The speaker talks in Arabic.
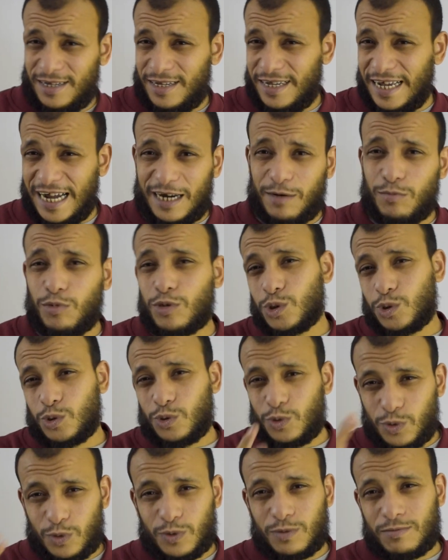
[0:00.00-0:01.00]
يعني
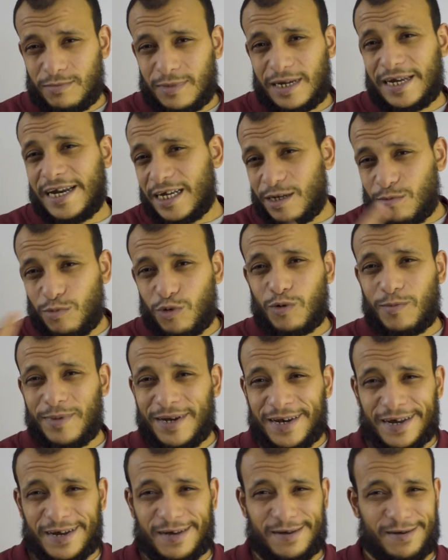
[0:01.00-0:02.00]
بصوا انا هجيب لكم من
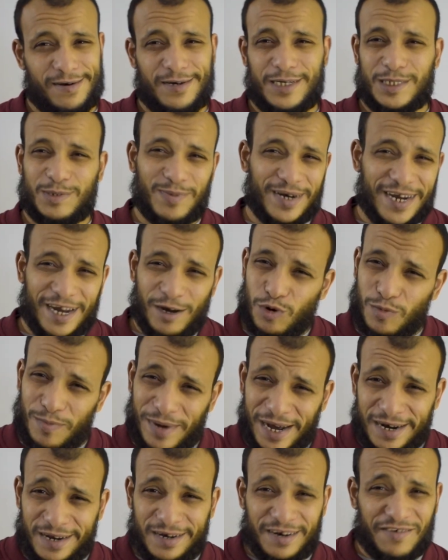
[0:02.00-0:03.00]
الاخر السبراي هيكون
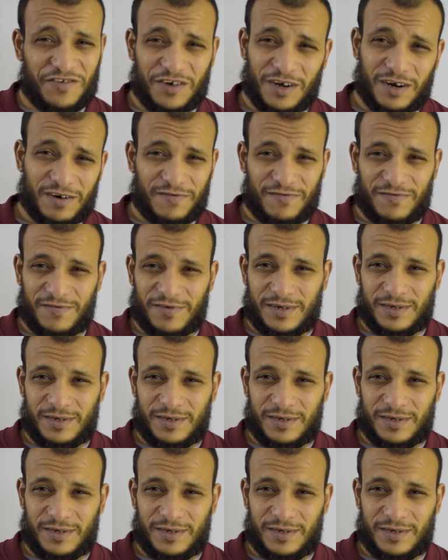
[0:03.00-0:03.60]
معانا ضيف شرف